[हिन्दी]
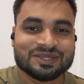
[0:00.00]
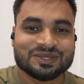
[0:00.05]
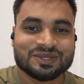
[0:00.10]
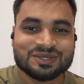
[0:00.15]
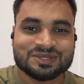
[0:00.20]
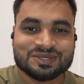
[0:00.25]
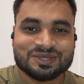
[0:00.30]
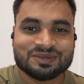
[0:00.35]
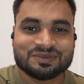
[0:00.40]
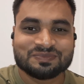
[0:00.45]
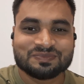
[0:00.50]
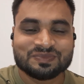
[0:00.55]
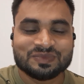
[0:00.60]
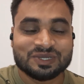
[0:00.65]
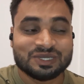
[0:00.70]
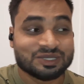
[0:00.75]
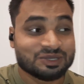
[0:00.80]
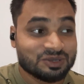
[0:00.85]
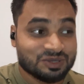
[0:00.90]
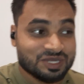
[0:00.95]
तो दोस्तों
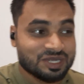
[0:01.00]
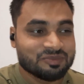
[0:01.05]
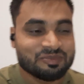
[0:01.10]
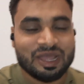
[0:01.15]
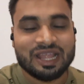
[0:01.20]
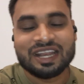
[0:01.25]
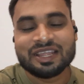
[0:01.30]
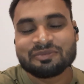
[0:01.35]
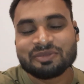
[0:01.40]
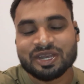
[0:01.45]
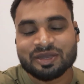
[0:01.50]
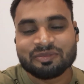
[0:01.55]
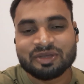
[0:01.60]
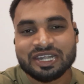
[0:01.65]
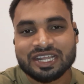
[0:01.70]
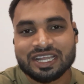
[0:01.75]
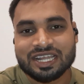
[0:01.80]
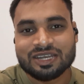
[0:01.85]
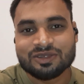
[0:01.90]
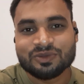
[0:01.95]
दो दिन पहले ही मेरा
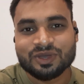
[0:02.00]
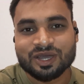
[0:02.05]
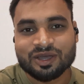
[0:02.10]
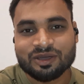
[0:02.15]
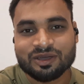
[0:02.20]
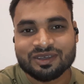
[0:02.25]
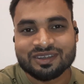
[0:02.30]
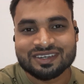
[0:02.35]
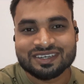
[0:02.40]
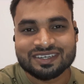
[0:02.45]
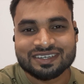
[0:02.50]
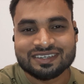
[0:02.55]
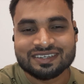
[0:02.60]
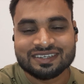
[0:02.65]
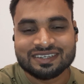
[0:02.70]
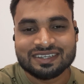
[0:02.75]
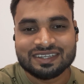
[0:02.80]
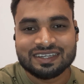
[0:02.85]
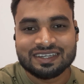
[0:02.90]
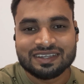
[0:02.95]
मेडिकल हुआ और
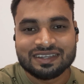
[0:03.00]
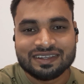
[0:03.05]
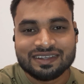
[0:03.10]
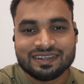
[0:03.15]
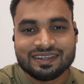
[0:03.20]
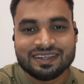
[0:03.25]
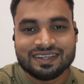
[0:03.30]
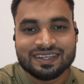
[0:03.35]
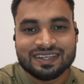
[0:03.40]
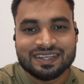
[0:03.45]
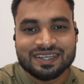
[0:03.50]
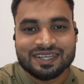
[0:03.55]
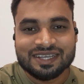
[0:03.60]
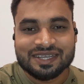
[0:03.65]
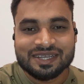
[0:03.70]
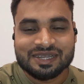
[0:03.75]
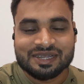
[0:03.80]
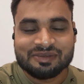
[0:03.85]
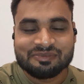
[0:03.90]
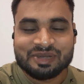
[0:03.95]

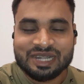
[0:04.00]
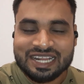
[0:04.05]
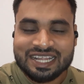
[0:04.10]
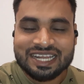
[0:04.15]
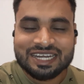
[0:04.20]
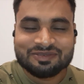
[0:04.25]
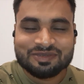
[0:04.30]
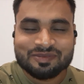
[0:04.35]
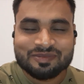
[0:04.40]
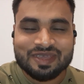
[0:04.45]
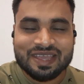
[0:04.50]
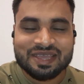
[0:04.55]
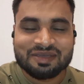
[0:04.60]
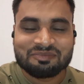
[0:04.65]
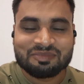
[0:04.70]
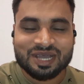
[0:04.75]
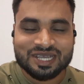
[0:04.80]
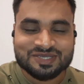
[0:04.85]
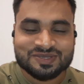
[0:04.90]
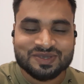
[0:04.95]
मेडिकल में
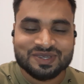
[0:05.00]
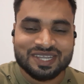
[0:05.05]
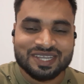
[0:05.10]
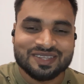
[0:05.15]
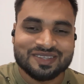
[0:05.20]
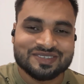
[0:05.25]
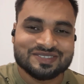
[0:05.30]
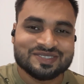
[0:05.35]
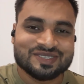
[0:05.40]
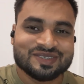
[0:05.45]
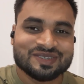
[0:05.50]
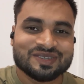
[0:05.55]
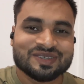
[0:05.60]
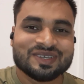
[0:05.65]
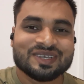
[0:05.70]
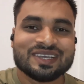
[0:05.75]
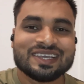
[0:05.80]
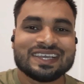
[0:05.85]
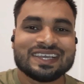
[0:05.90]
मैं पास हो गया दोस्तों